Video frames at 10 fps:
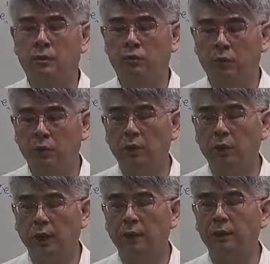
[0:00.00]
说了，
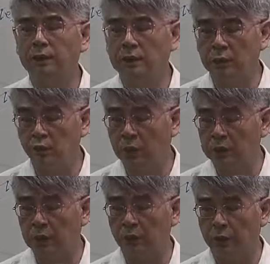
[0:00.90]
你看在形
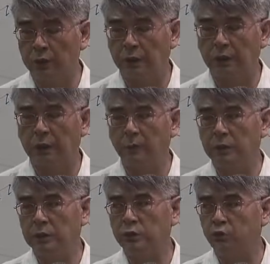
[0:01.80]
状上头来讲，它
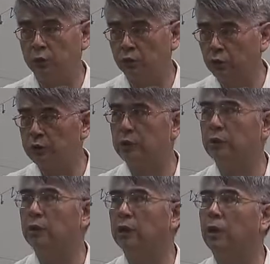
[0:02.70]
们已经如影随形
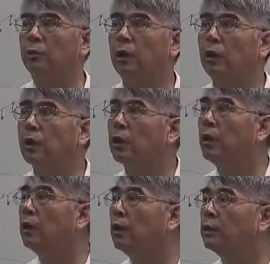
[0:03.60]
了，看到没有？
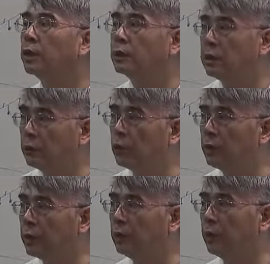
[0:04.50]
在形
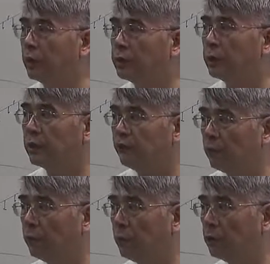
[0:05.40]
状上头来讲，在
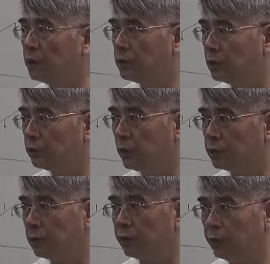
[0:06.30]
分布的形
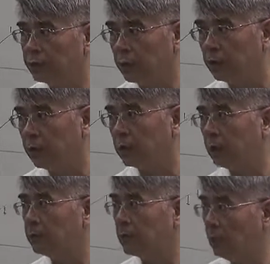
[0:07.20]
状上头来讲，
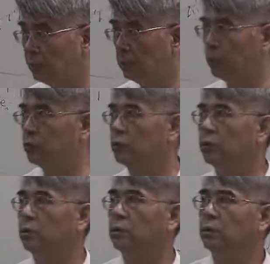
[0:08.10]
它们是亦步亦趋
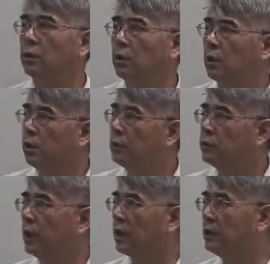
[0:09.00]
的。
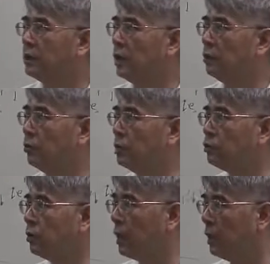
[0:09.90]
谁跟谁亦步亦
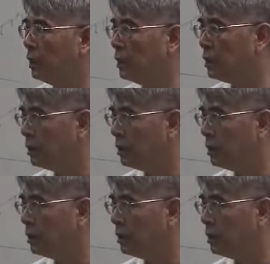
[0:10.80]
趋啊？